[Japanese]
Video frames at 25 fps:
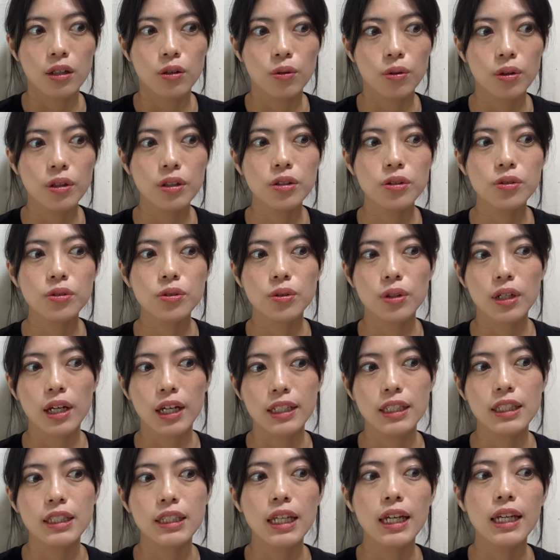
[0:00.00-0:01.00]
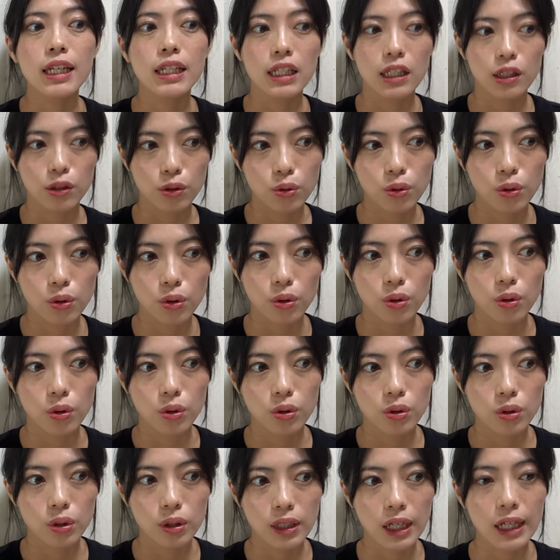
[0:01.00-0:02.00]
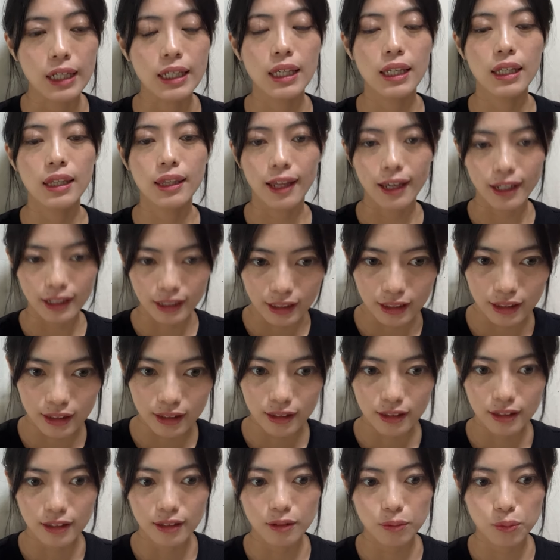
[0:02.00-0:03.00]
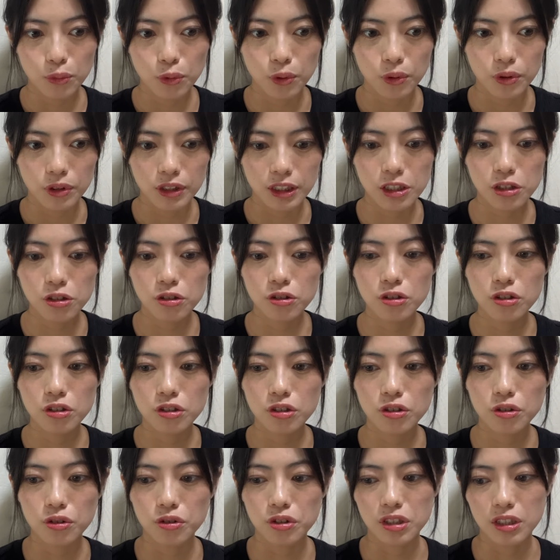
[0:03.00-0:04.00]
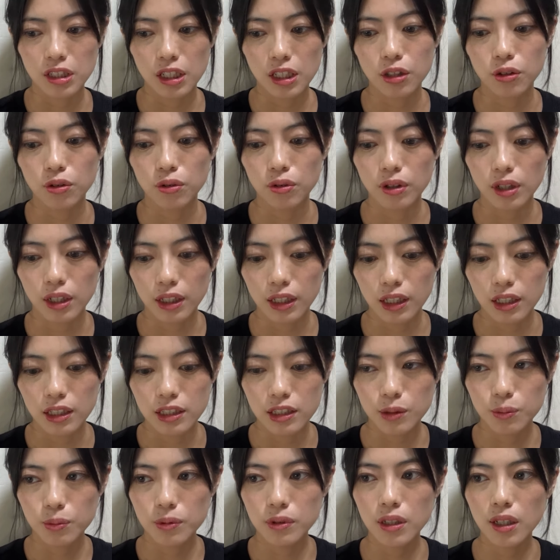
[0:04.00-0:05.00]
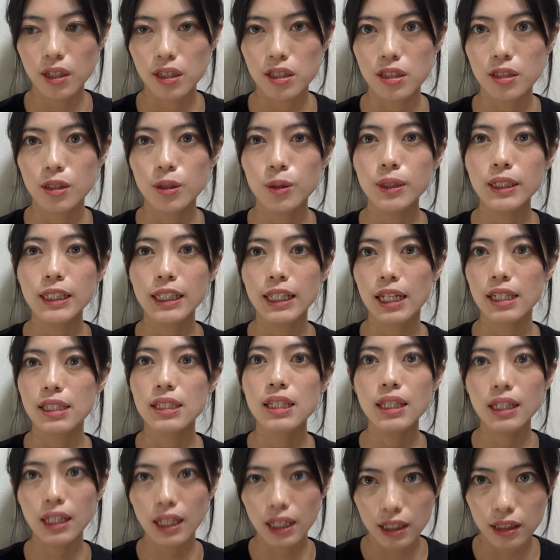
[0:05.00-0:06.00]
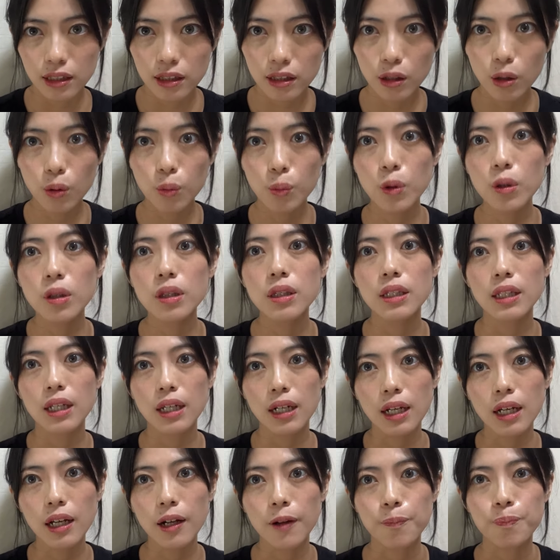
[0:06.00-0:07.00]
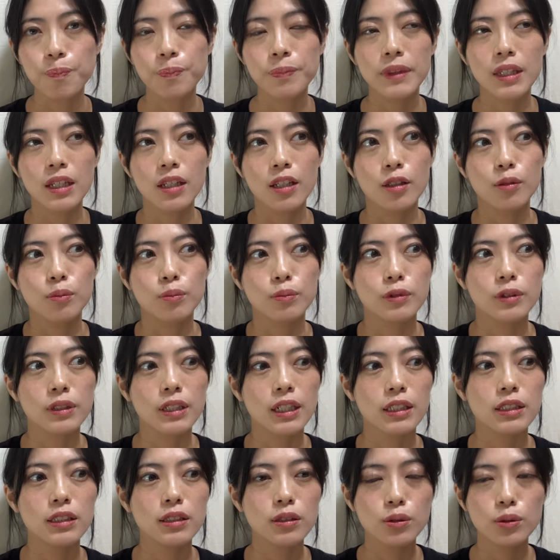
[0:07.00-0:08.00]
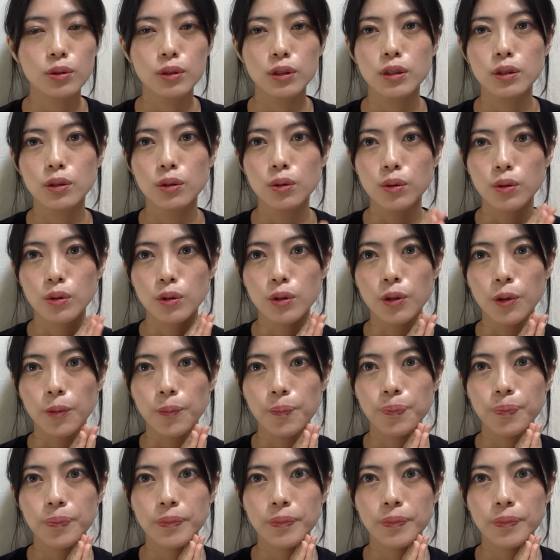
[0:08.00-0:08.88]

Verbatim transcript: これいうの書きたいけど書けない、もう技術としてというかね、自分では作り出せないって思ったら、昔の人の